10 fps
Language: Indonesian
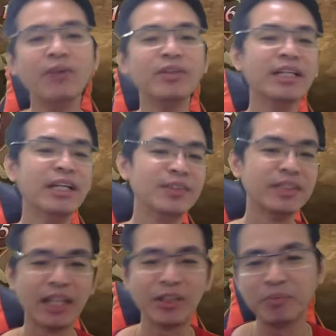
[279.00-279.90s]
ultinya juga
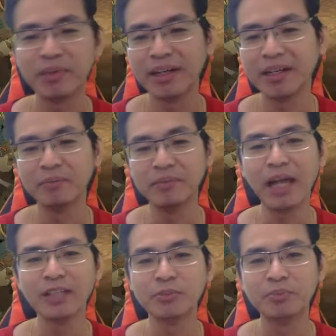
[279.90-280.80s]
satu per enam
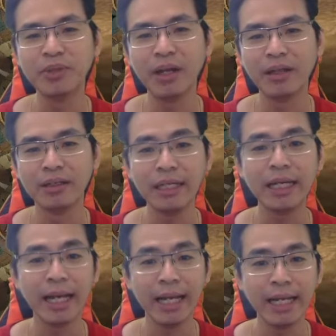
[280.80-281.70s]
ya, cukup lah. Nih,
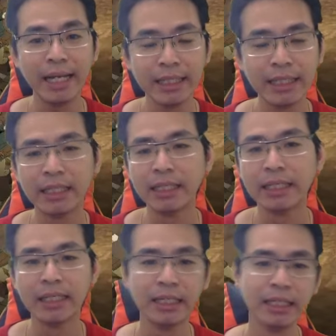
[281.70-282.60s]
kalian lihat nih.
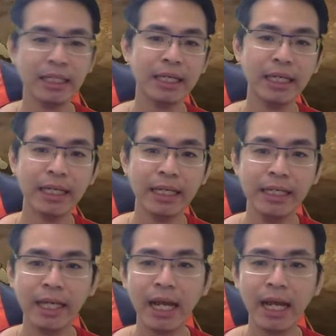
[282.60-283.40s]
Dia